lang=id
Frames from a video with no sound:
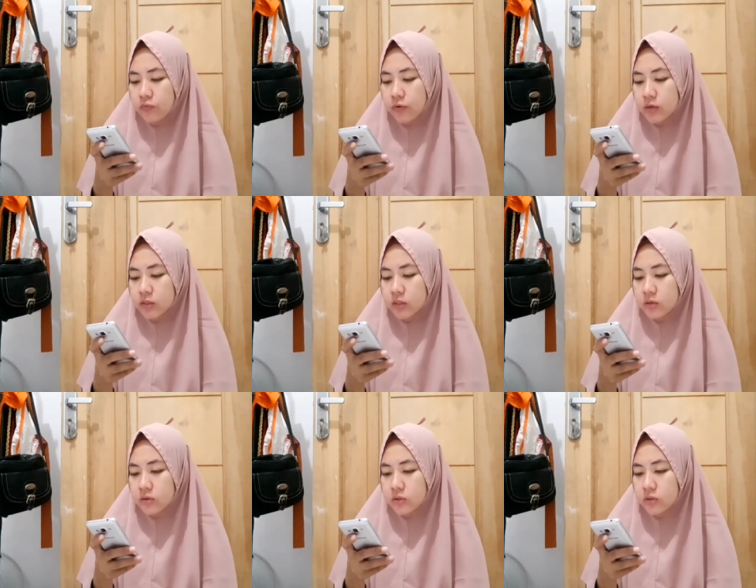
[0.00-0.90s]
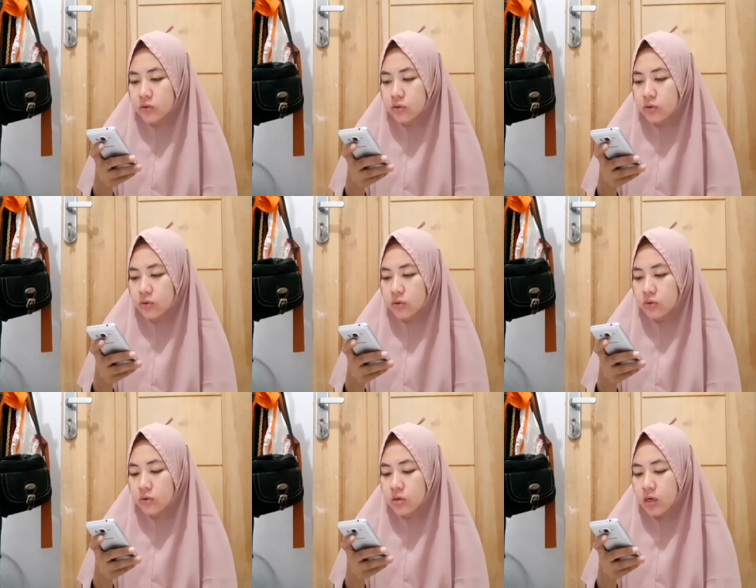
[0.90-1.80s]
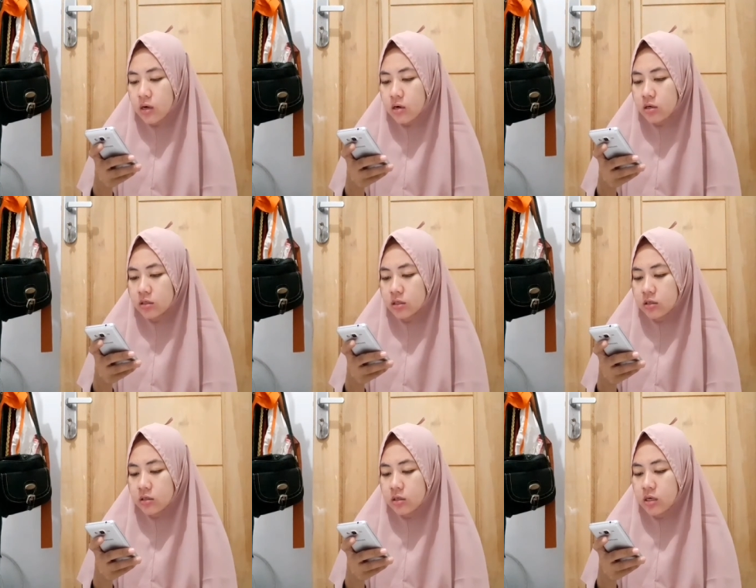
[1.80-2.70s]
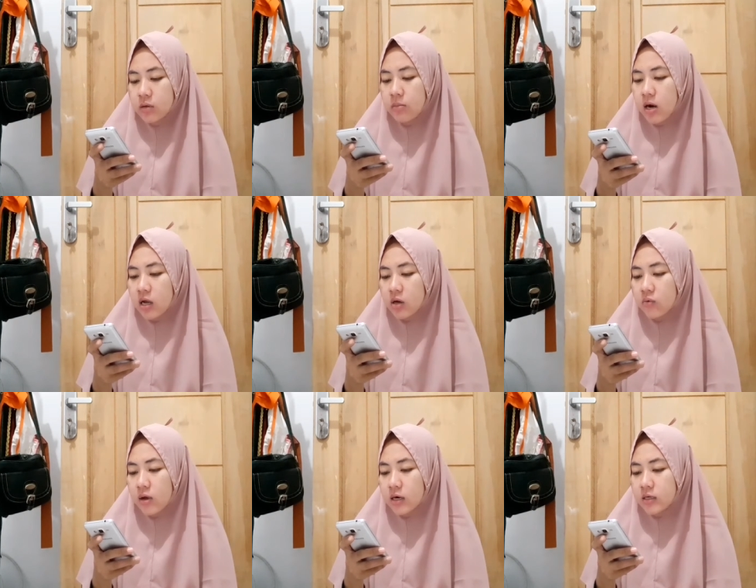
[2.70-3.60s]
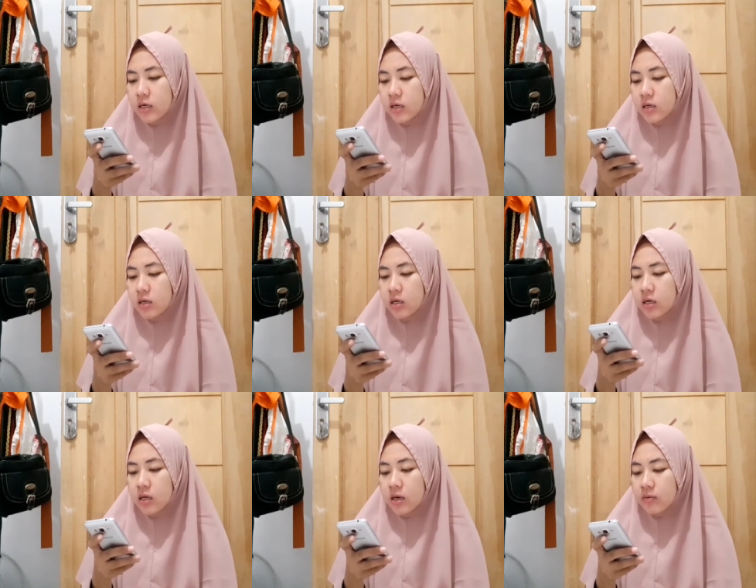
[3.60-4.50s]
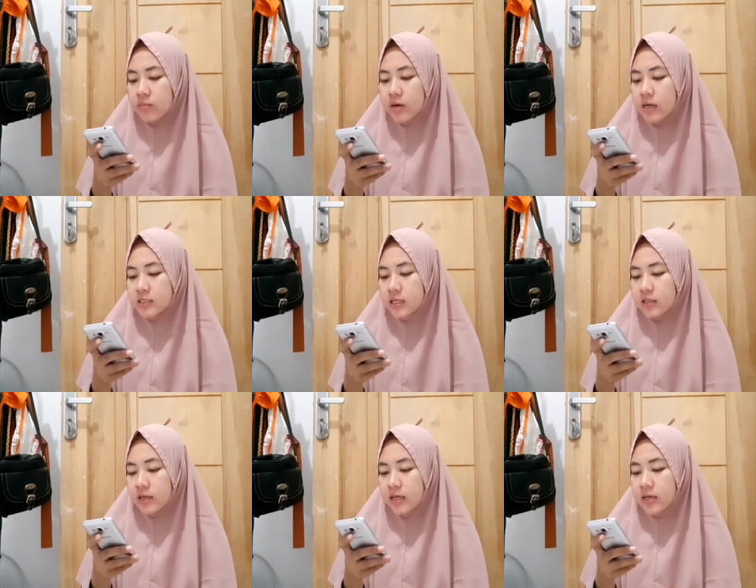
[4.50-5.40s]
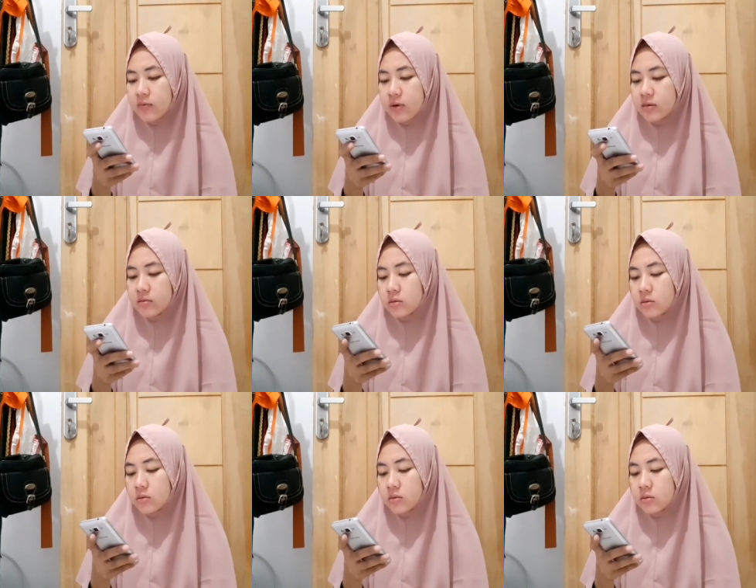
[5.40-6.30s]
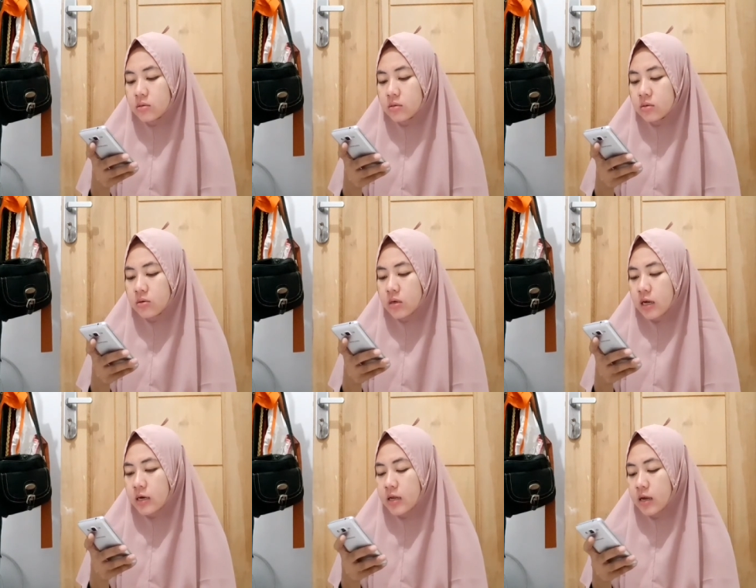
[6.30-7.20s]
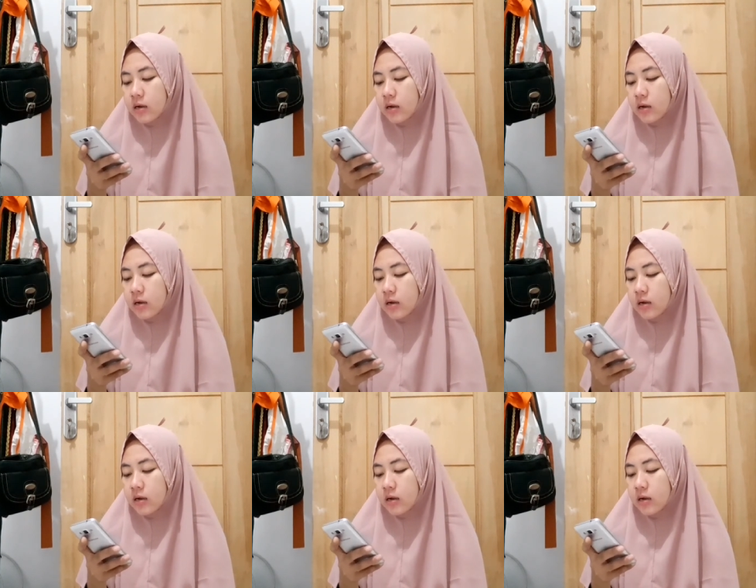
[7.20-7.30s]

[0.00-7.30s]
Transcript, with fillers: Foxy Rose yo oh, itu nggak ada sih Mana keluarnya gerben asal Taiwan kok nggak ada ya